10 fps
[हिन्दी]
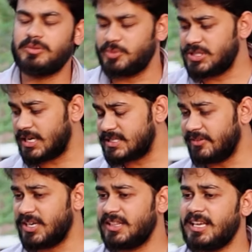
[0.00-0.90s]
मुझे
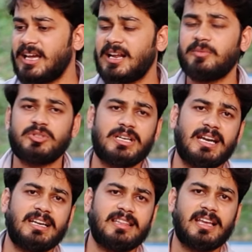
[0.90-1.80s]
सेवनटीन दिखा रहा है मुझे
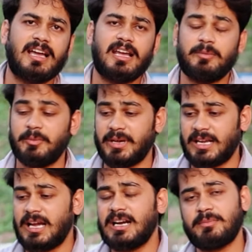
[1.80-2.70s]
नाइनटीन दिखा रहा है अभी
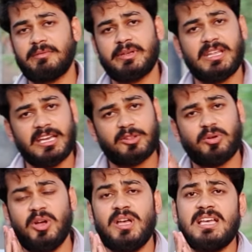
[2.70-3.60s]
मेरे गाड़ी पे भी देखे
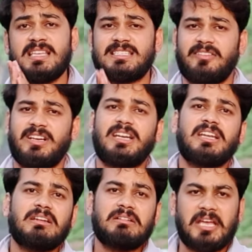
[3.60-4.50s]
तो
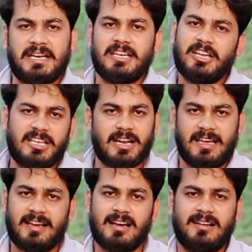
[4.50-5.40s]
सेवनटीन एटीन ही
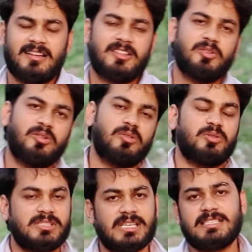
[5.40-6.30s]
रहेगा तो
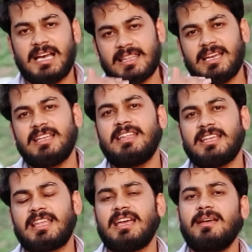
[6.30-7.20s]
उससे ज़्यादा ही
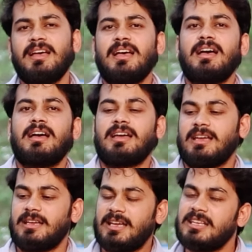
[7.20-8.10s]
देता है
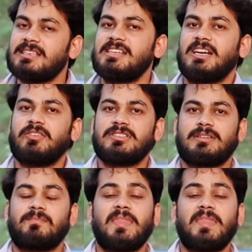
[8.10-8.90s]
एस डी एडवेंचर